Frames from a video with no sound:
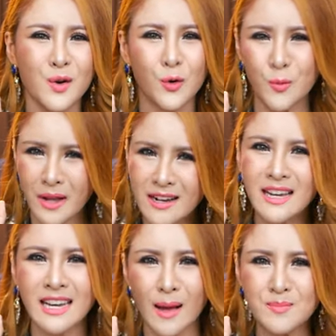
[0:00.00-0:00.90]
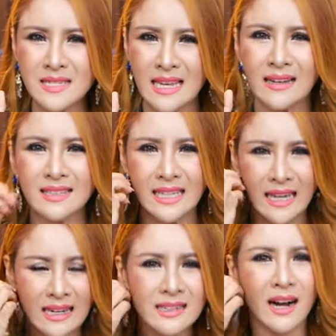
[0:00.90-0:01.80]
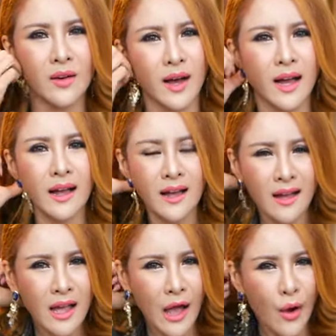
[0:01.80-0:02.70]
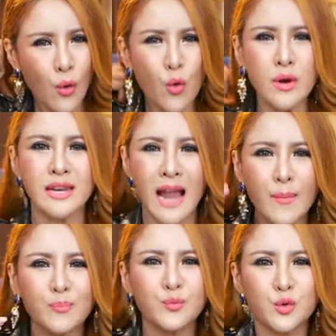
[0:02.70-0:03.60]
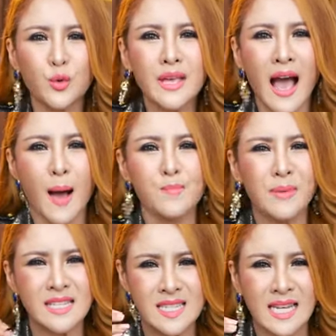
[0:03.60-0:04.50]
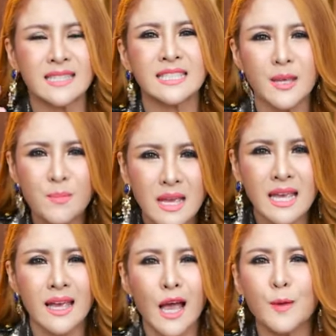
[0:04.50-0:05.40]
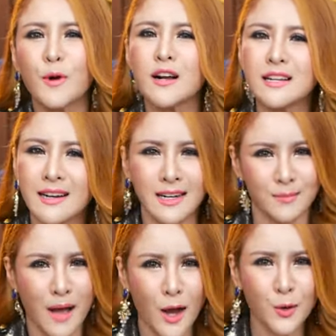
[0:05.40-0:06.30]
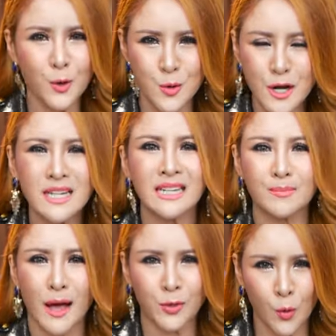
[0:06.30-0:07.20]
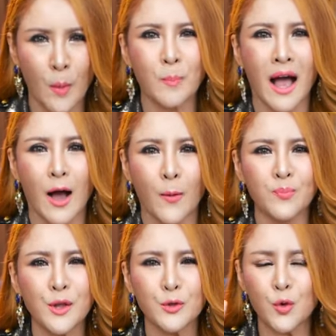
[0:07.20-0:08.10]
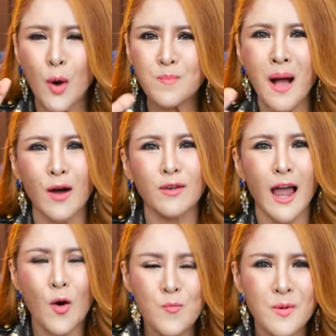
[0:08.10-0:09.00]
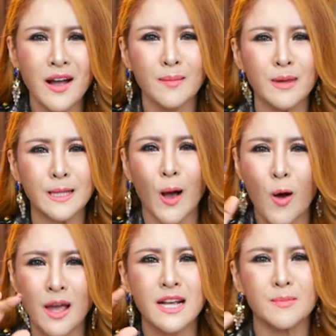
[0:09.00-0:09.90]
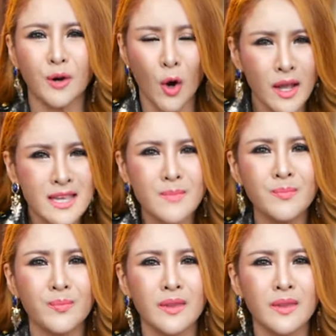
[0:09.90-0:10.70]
ครูไม่เคยนับสิ่งที่เหลือว่ะคุณนับทุกอย่างเป็นสิ่งที่มีเพราะเกิดมาครูก็เกิดมาตัวเปล่าตัวเปล่าเล่าเปลือยมีแต่หอยกับรอยยิ้ม